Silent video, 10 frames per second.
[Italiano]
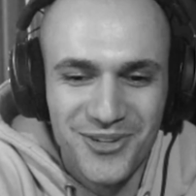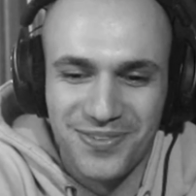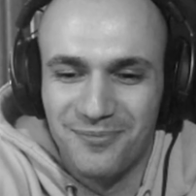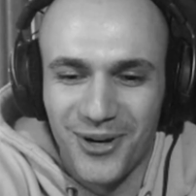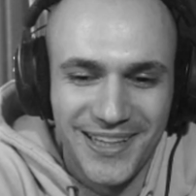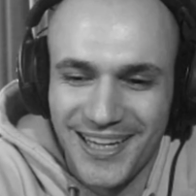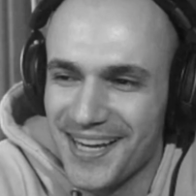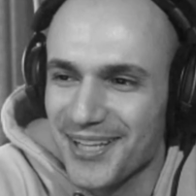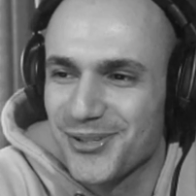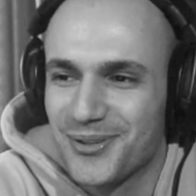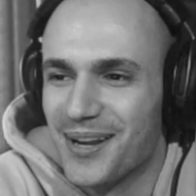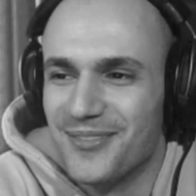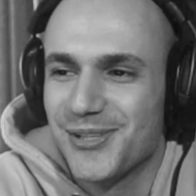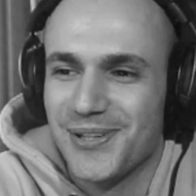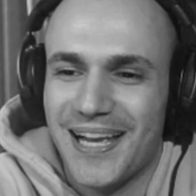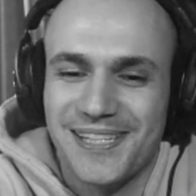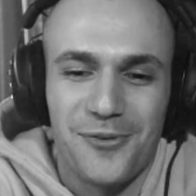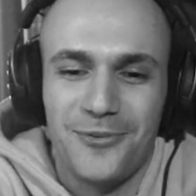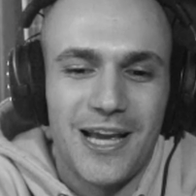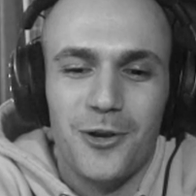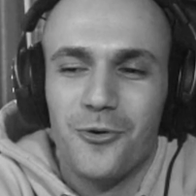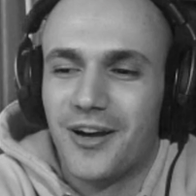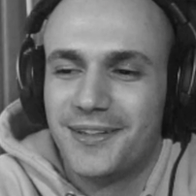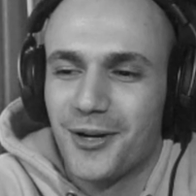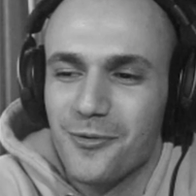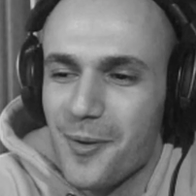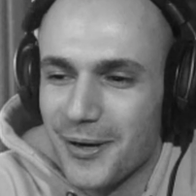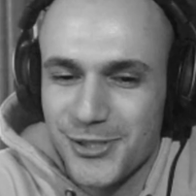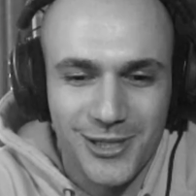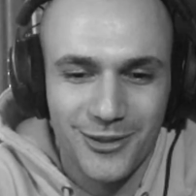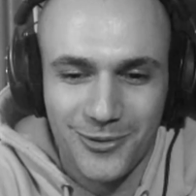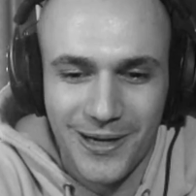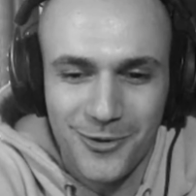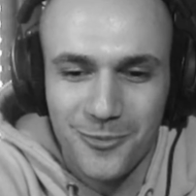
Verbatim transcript: Fa poi del cazzo qui l'ha messo in S, figa il 99% della